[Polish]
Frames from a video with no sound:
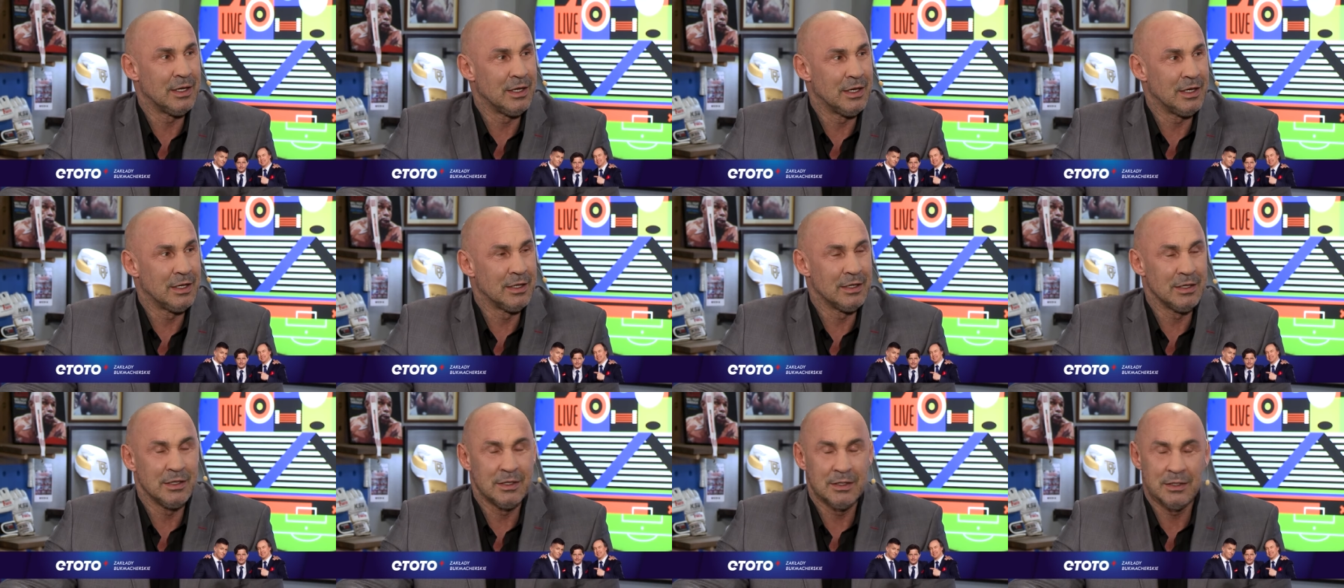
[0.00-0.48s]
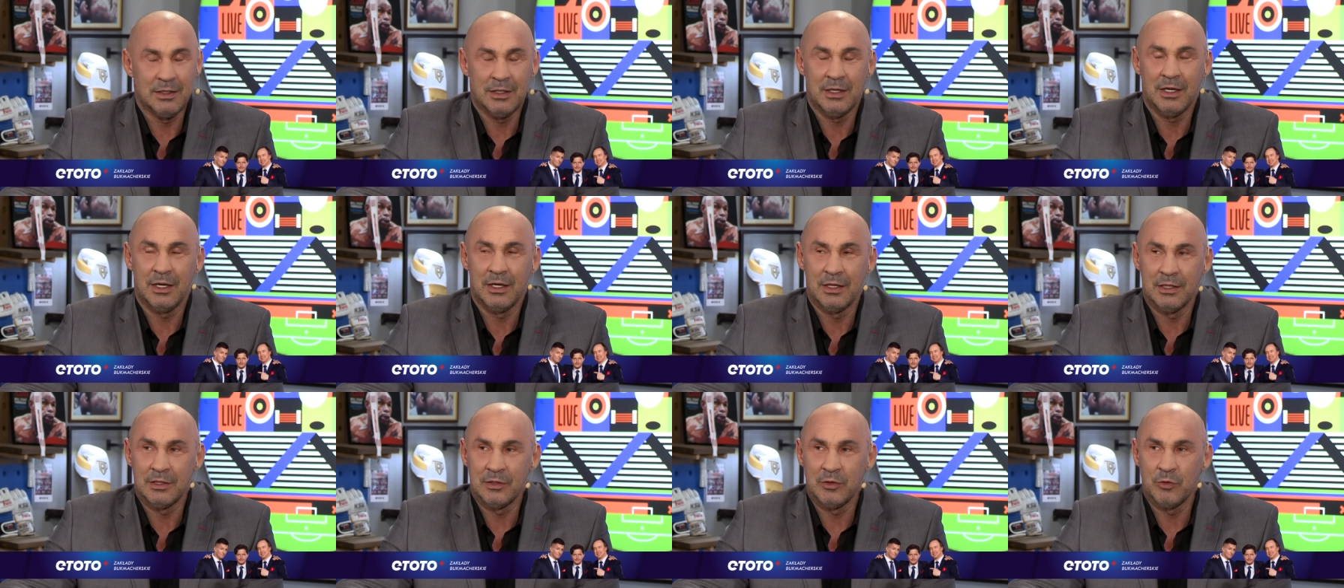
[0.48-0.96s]
Ale,
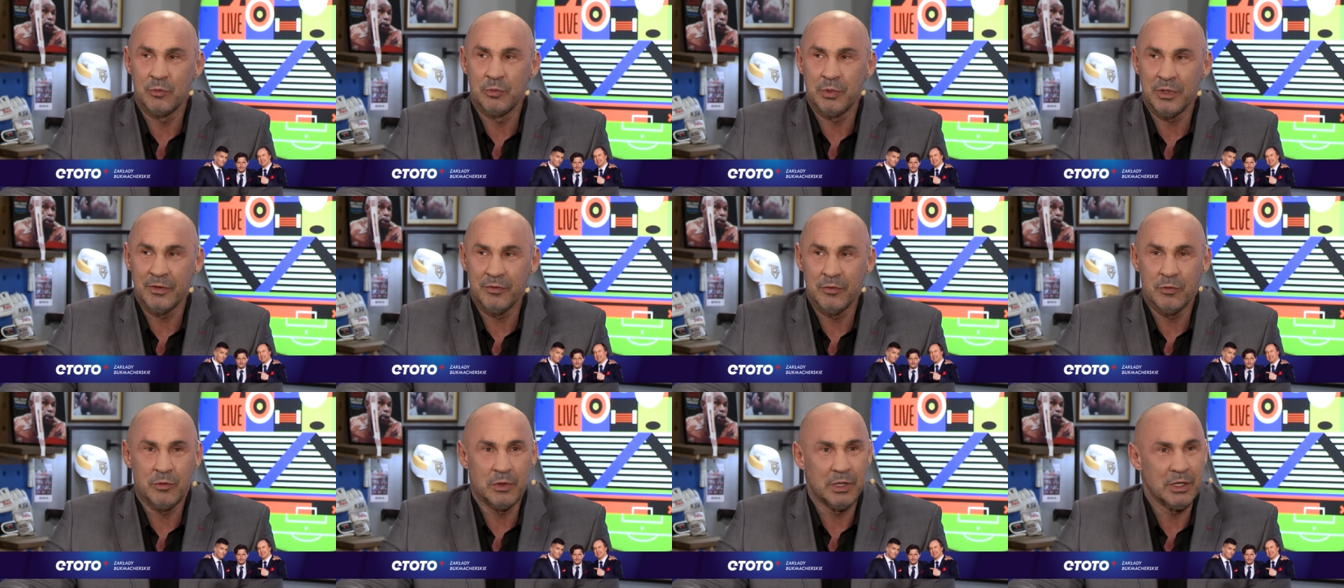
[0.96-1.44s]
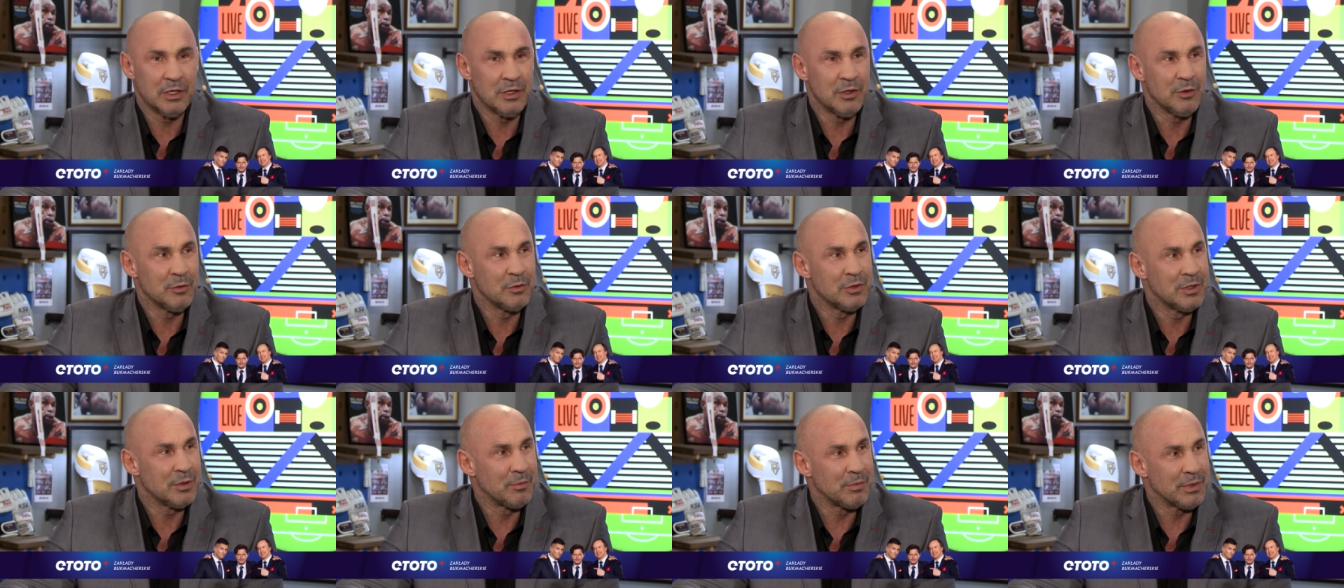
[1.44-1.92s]
ale tą prawą
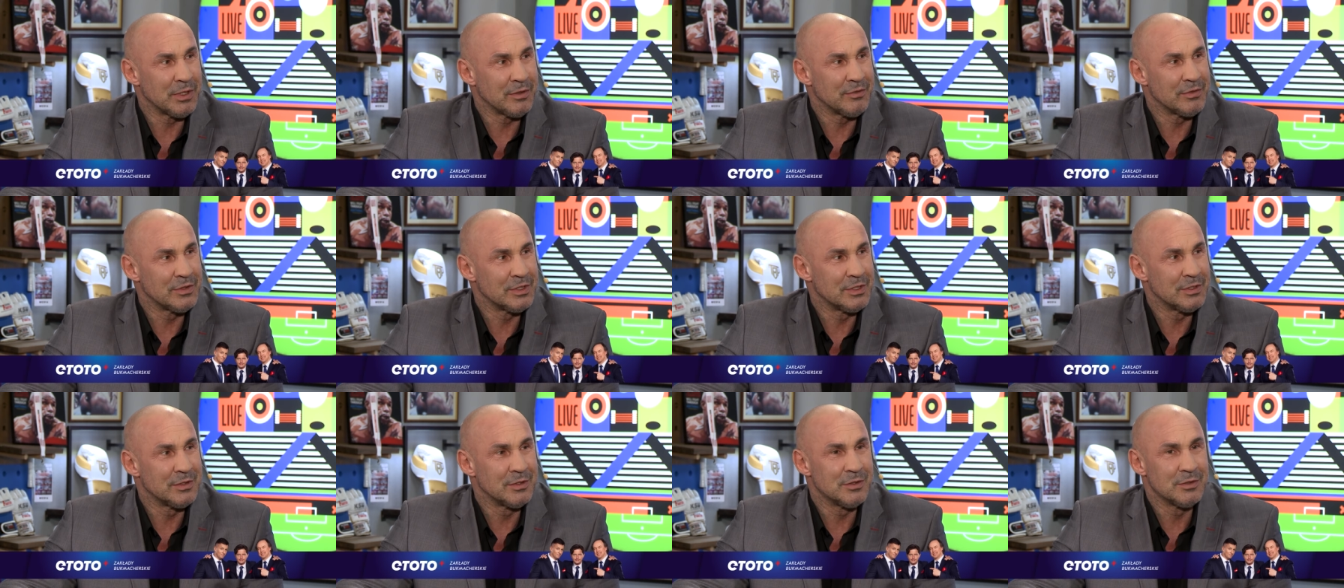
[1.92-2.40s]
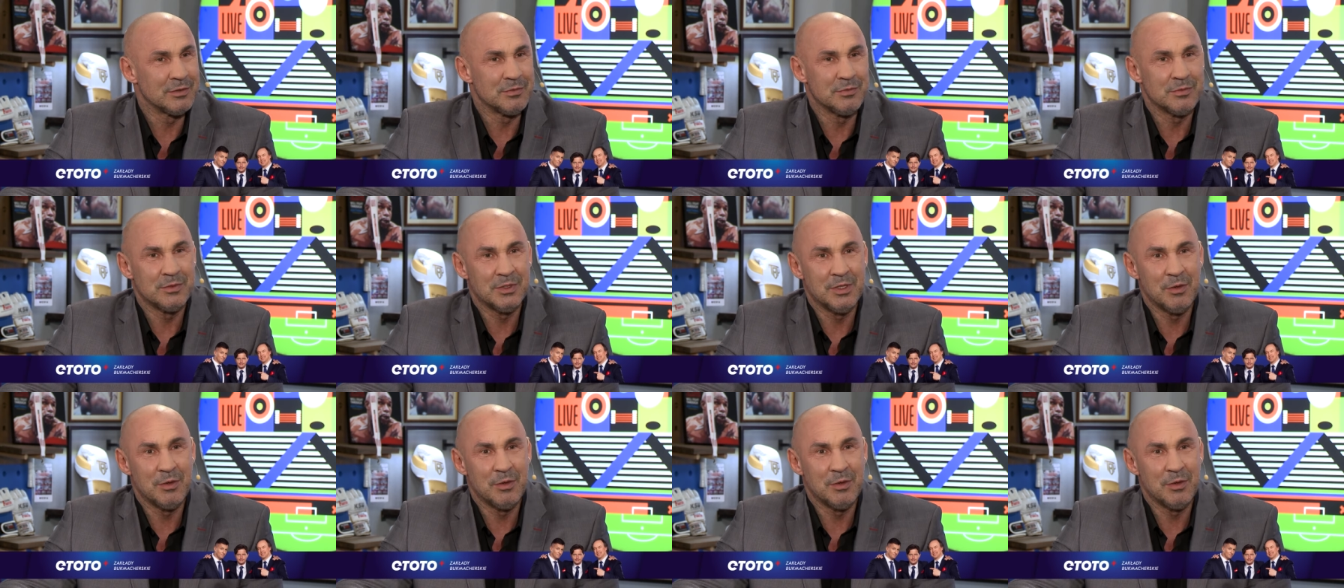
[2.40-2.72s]
ręką naprawdę no,